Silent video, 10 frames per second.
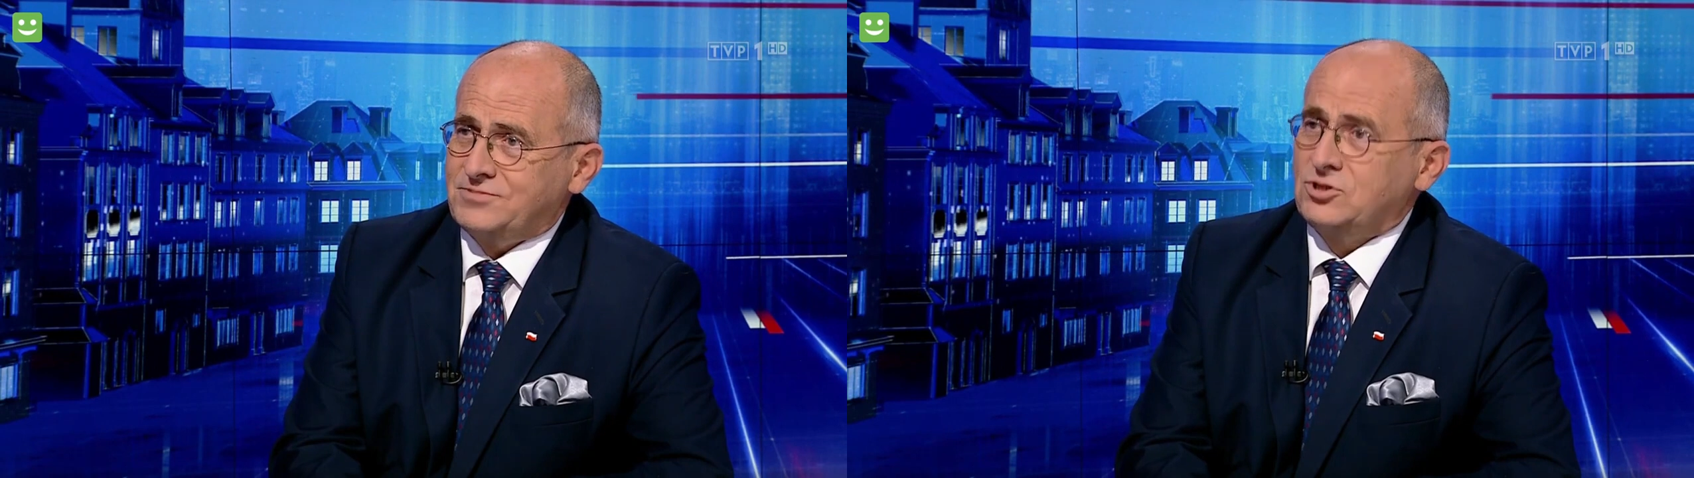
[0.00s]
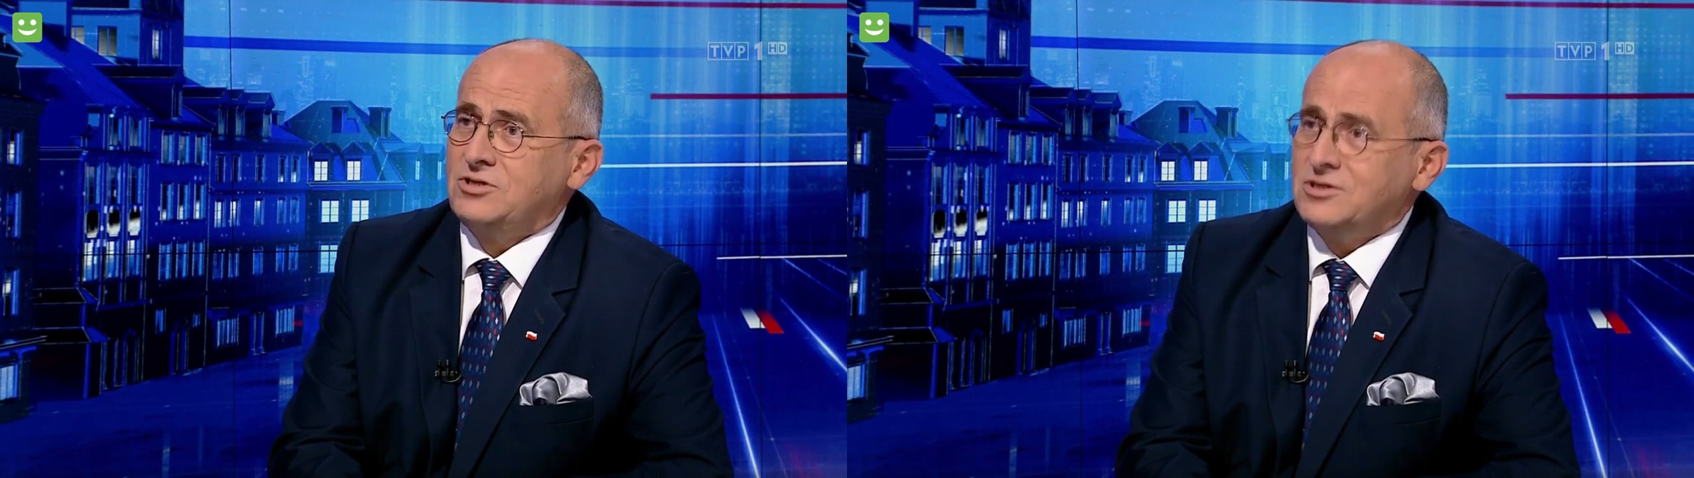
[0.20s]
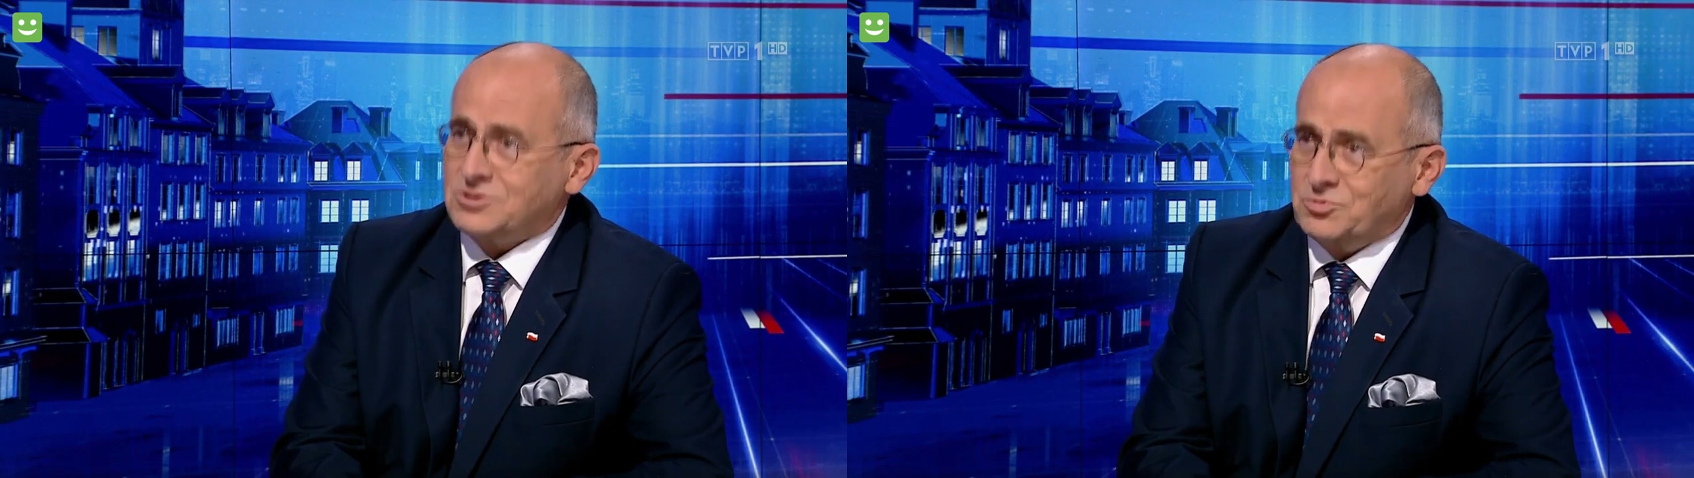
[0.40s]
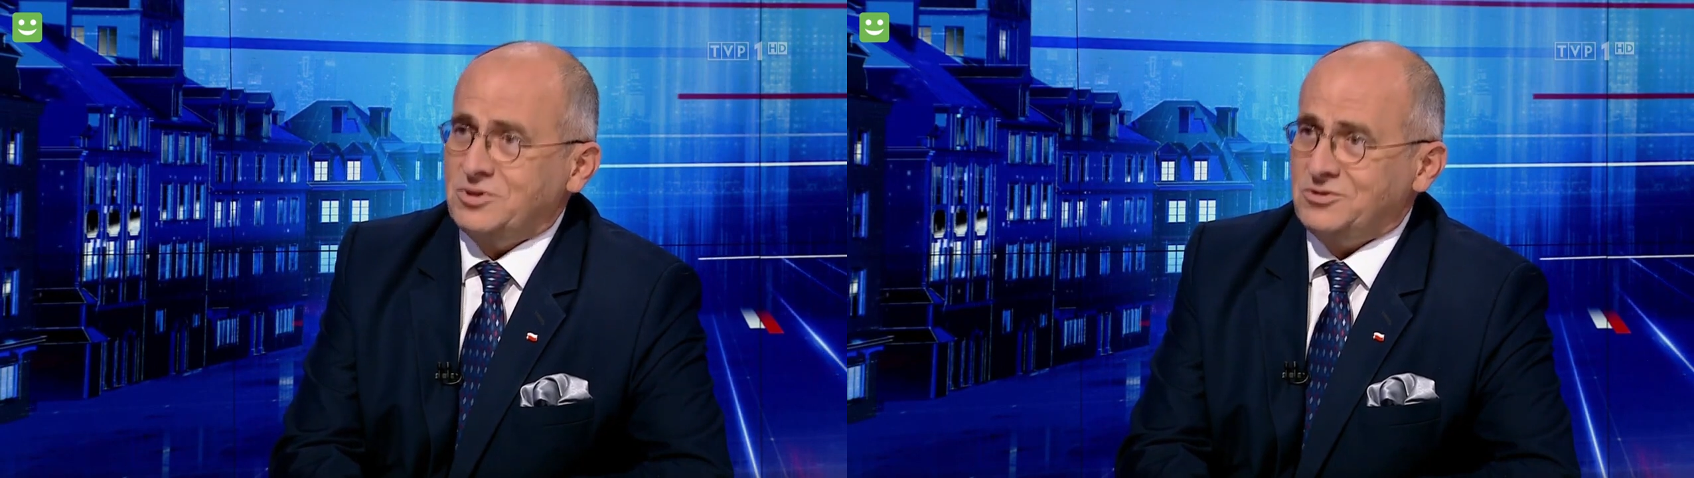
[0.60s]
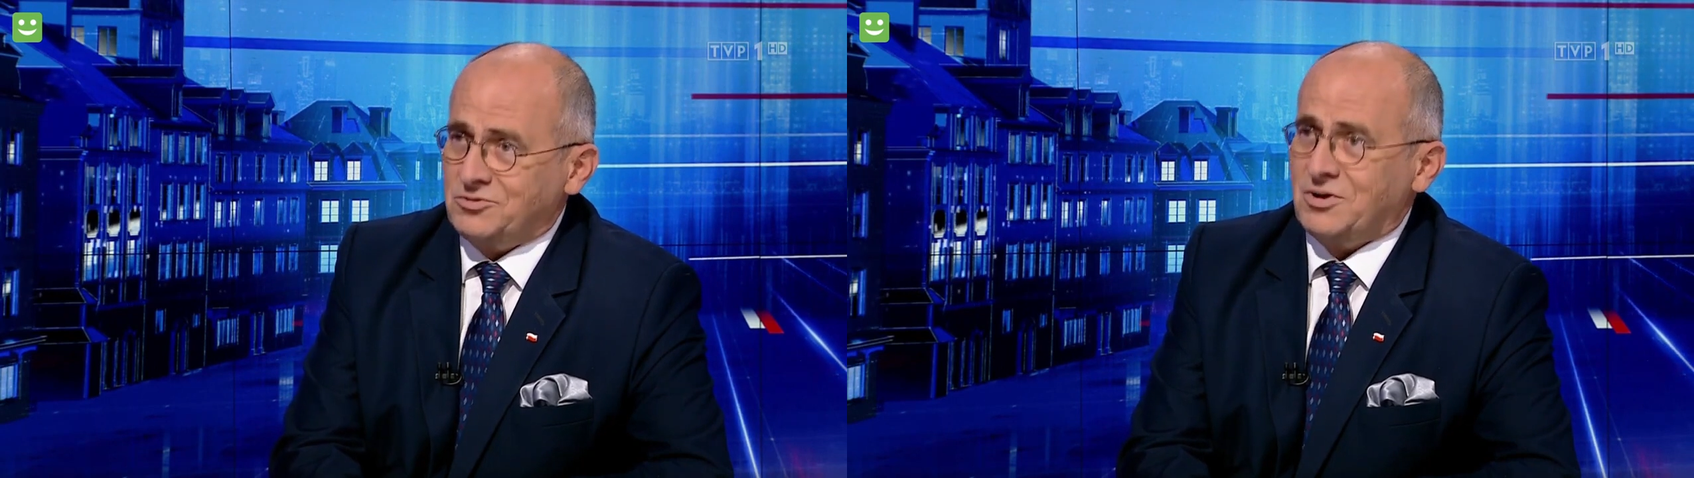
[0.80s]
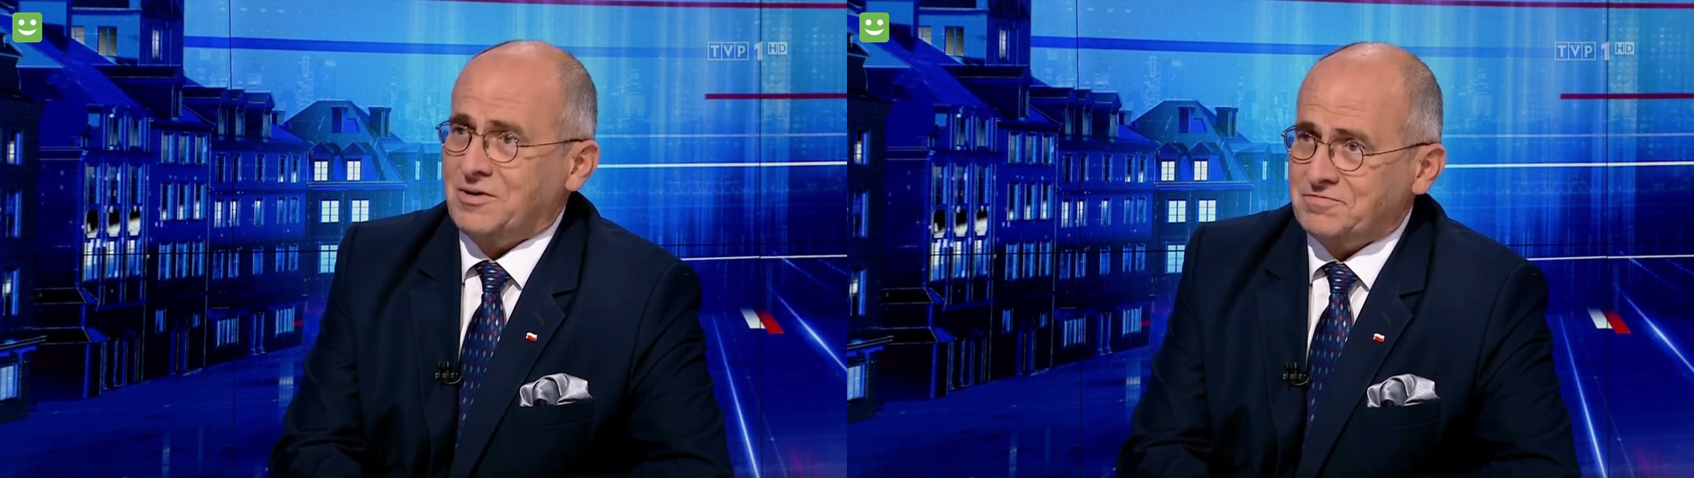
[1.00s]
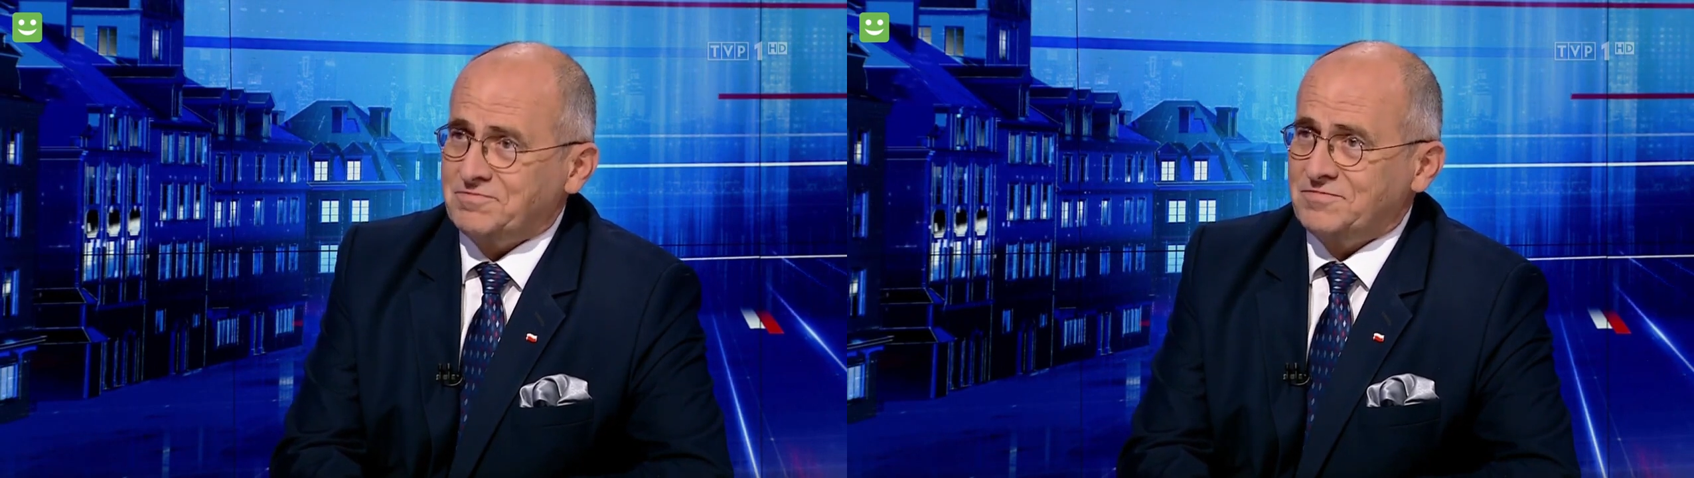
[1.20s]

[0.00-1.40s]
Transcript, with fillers: się nie zmieniła.